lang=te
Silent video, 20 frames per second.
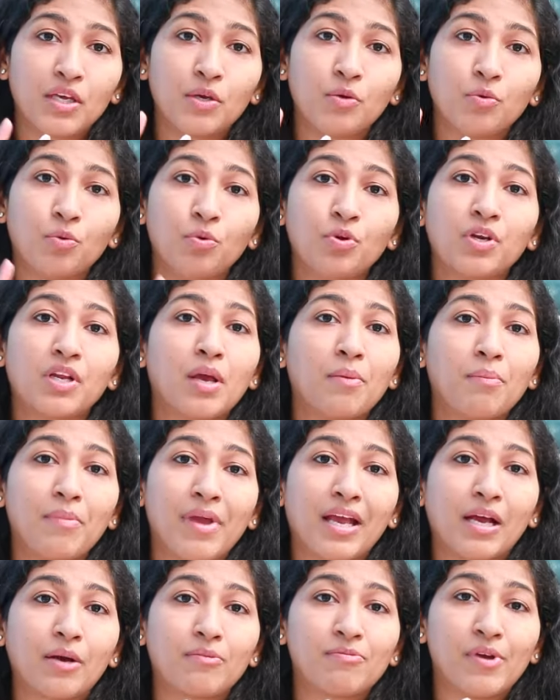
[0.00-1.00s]
ఈ ఊరికే
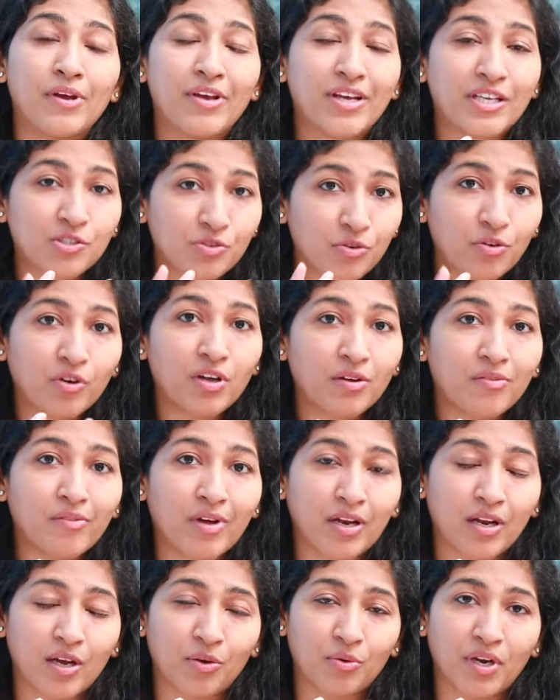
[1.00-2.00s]
మేకప్ వేసుకోవడం
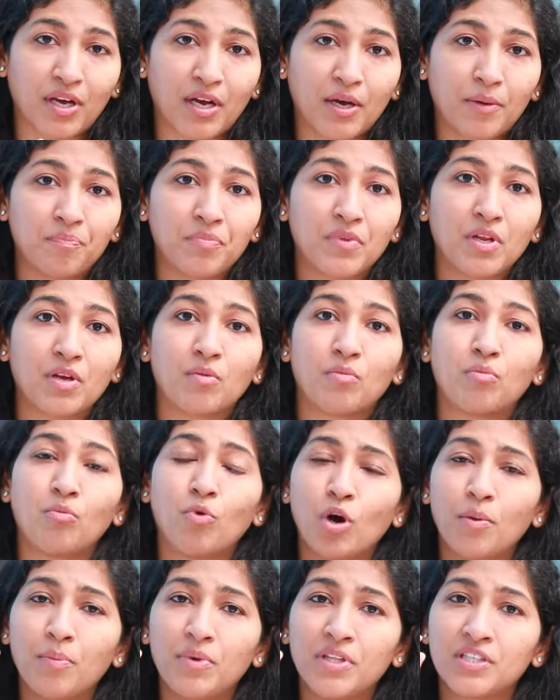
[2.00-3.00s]
వల్ల కూడా
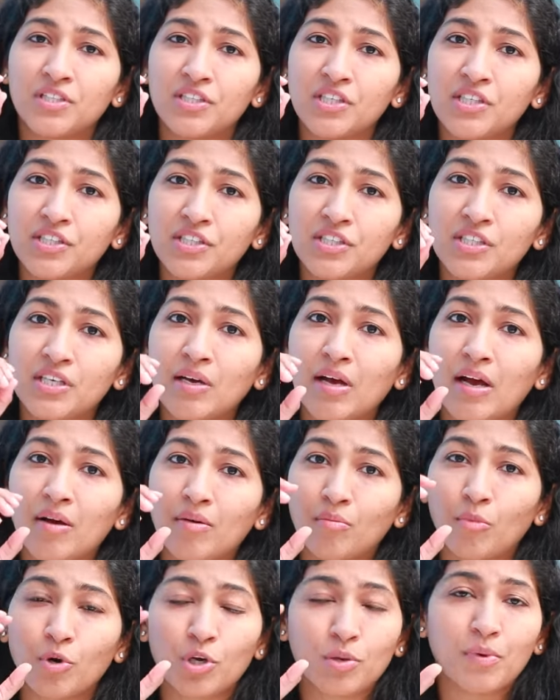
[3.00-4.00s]
మొహం మీద చిన్న చిన్న
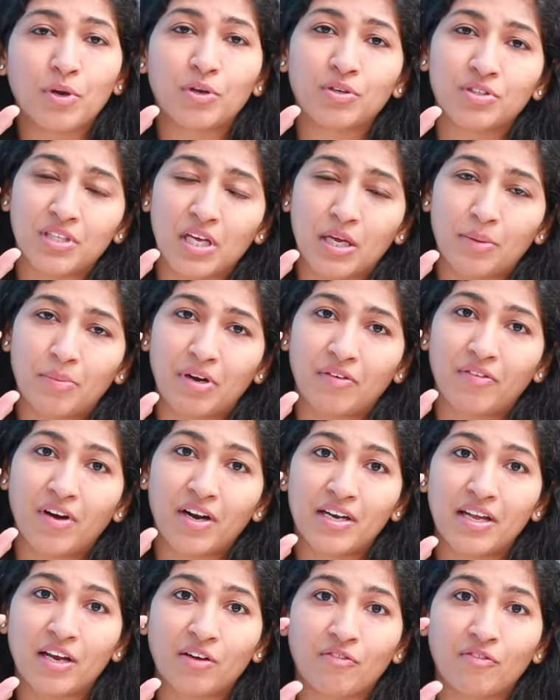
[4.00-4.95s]
మొటిమలు వస్తాయి అనమాట వాటిని